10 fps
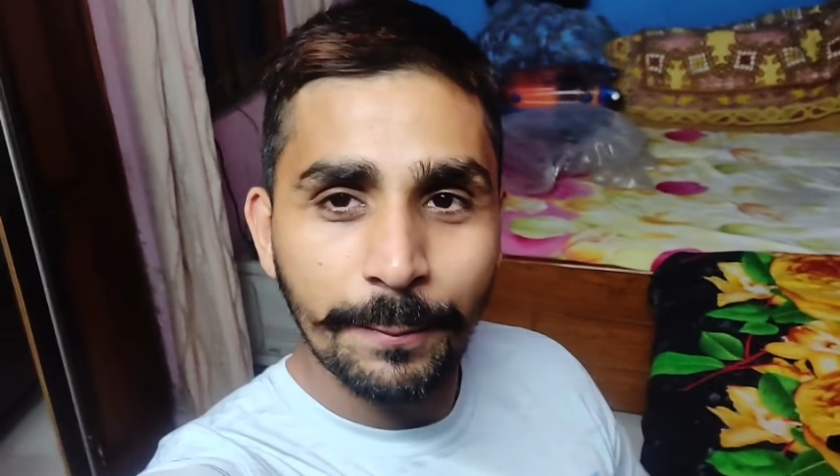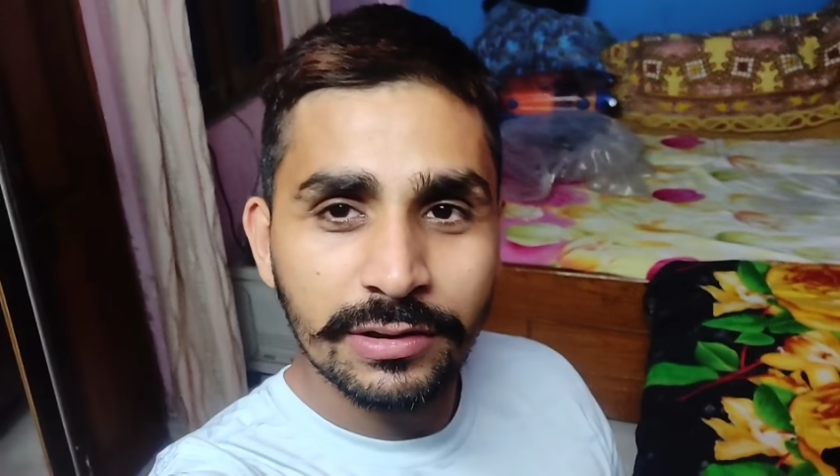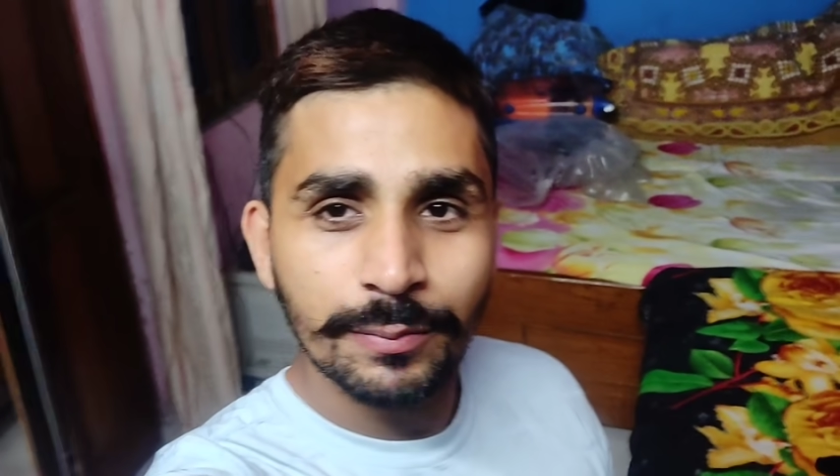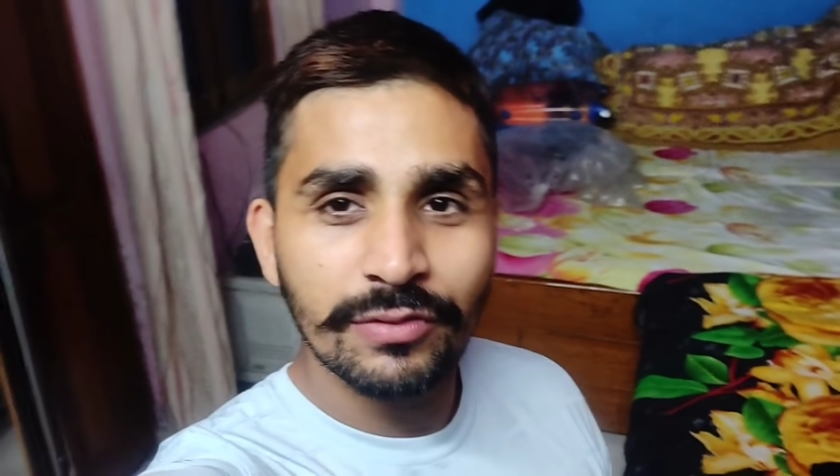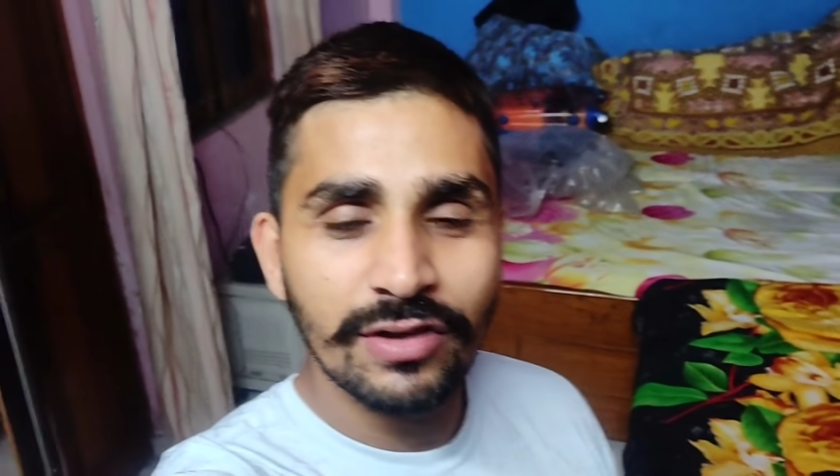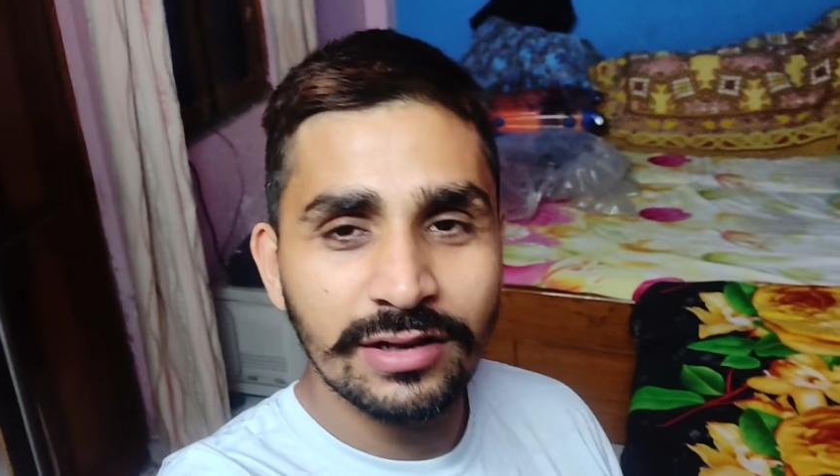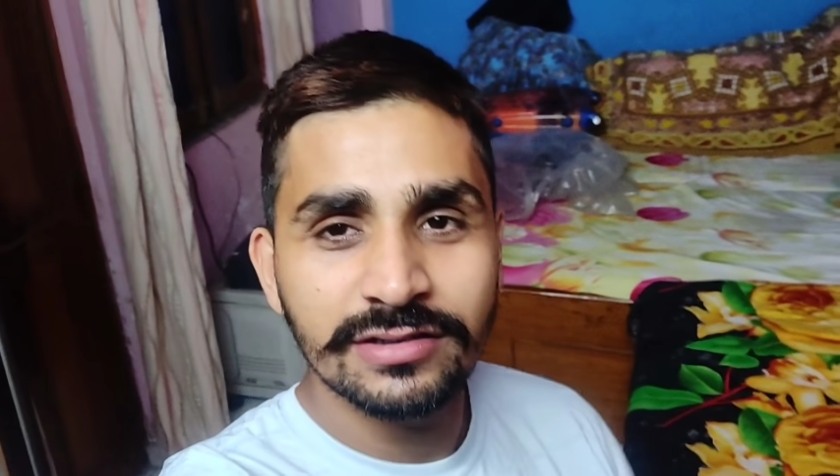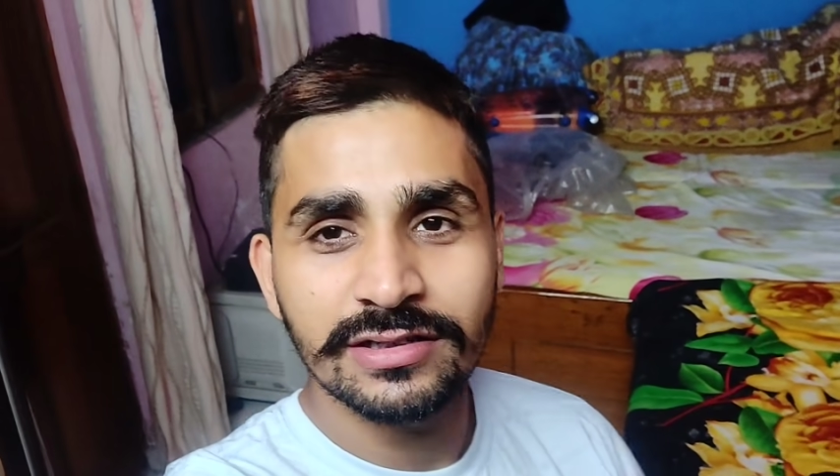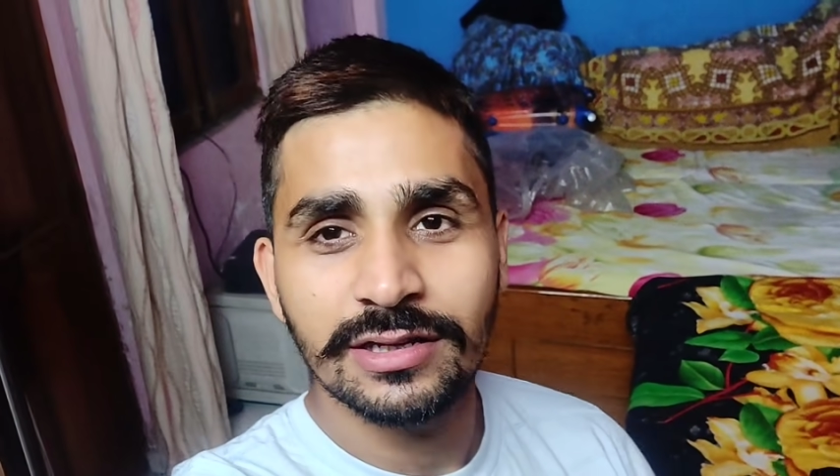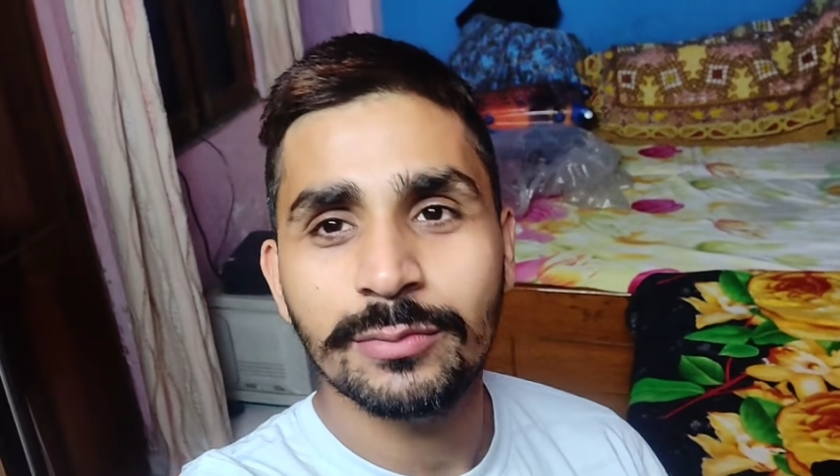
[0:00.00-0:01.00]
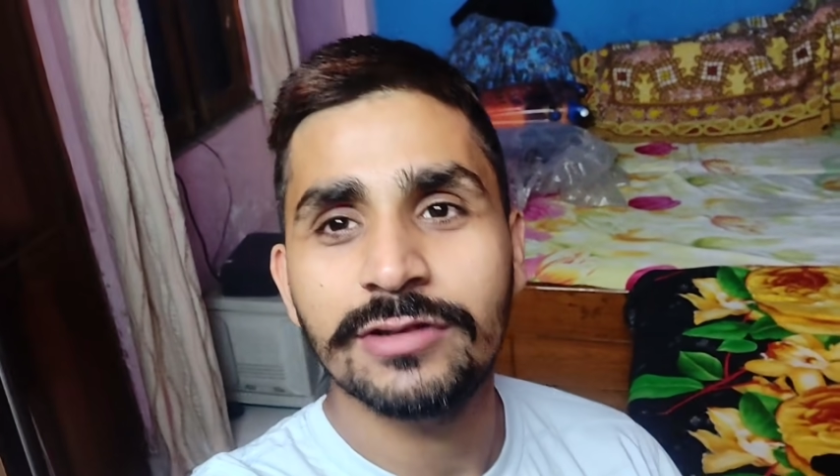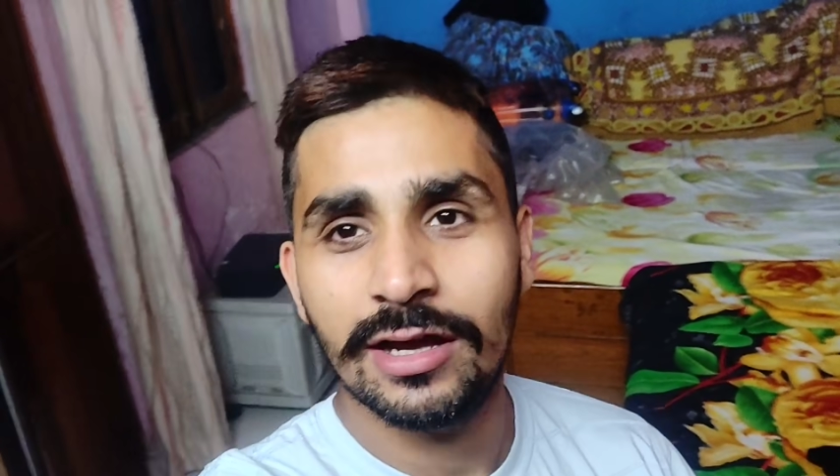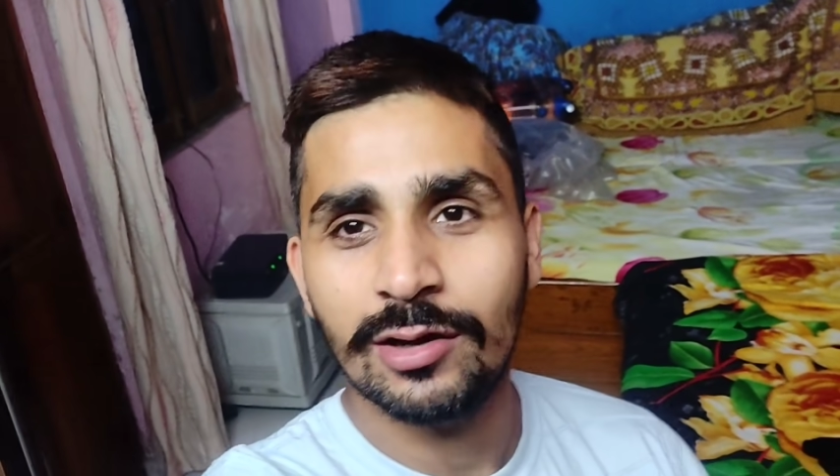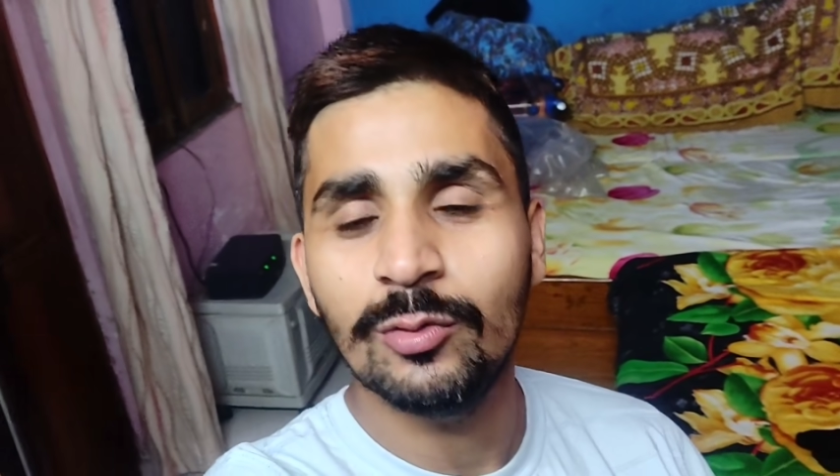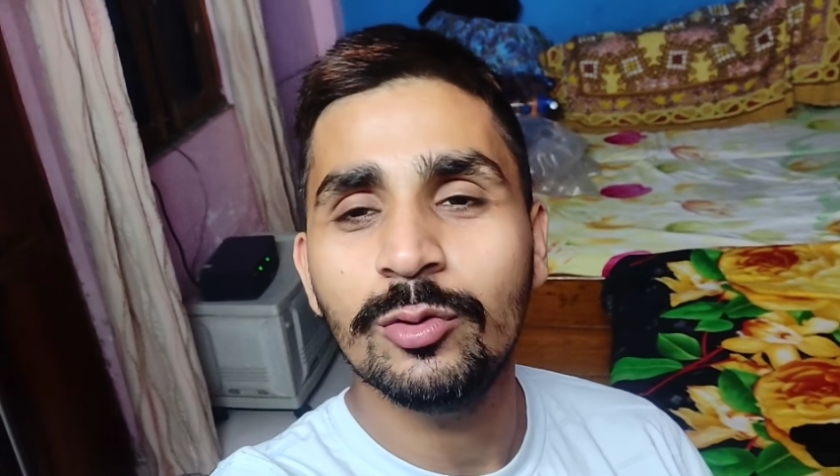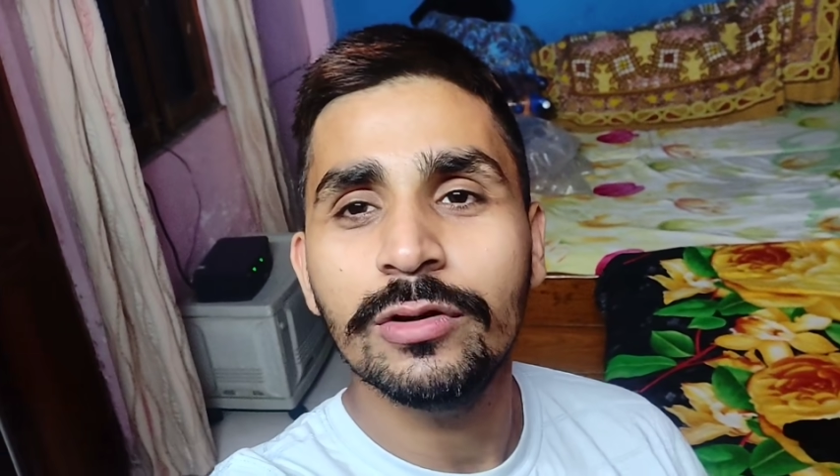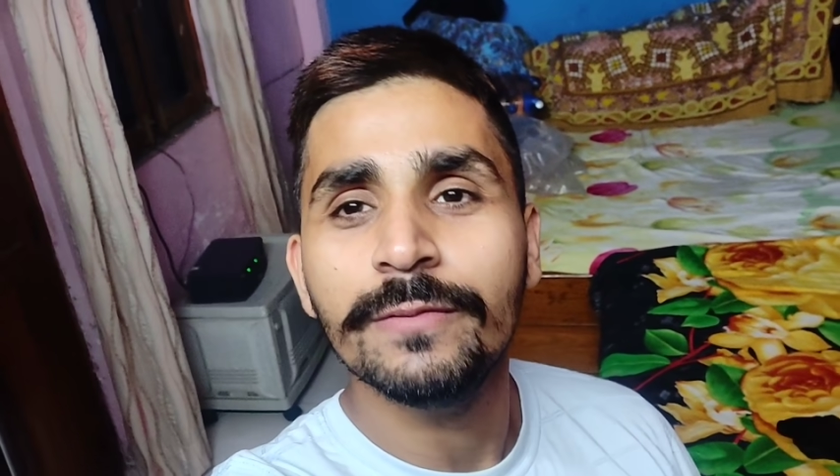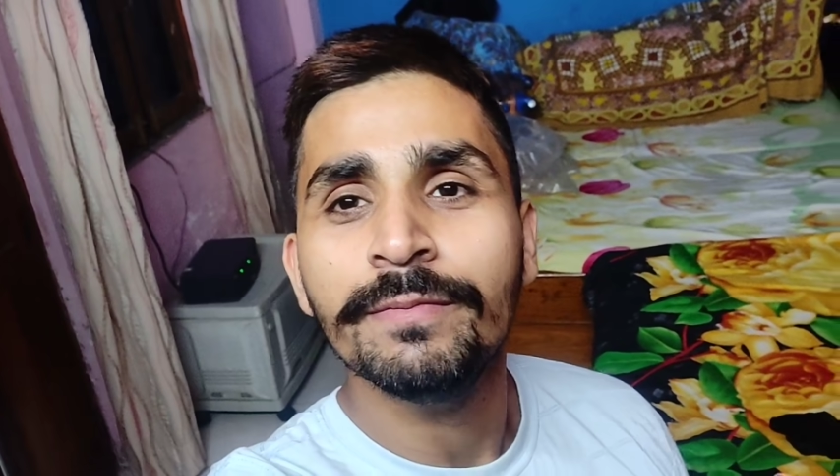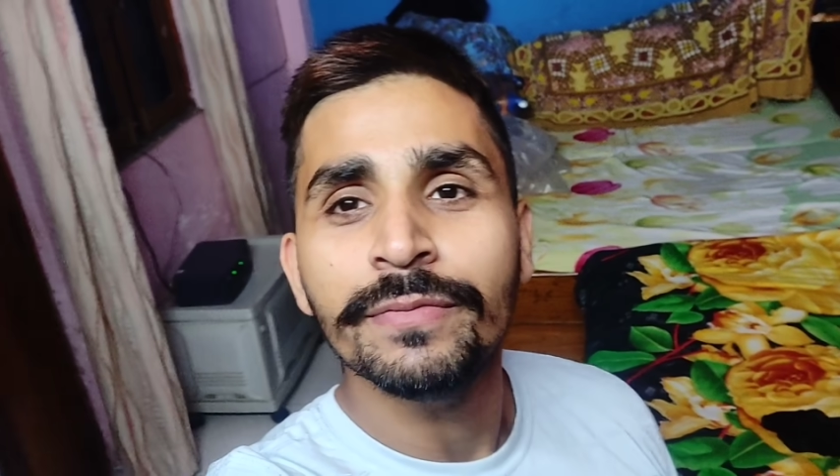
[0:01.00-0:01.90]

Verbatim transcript: वापस अपने विलेज की तरफ जा रहा हूँ